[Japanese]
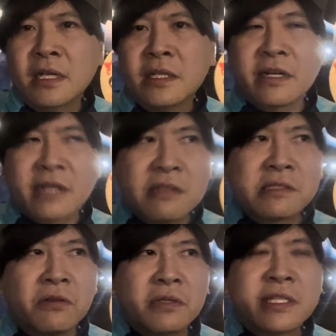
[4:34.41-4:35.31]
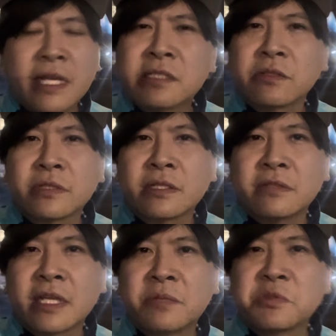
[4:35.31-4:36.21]
やれるぞ、いけるぞっていう
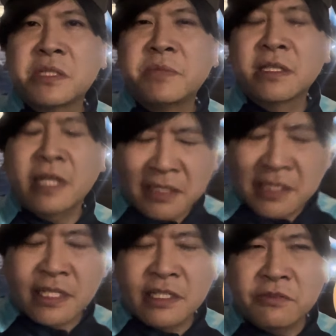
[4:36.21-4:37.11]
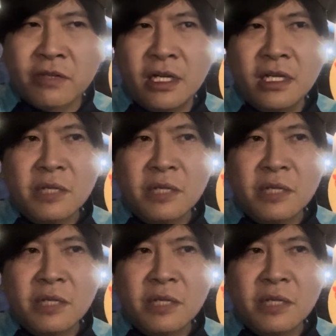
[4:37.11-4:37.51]
ね、気持ちにみんななったんじゃないでしょうか。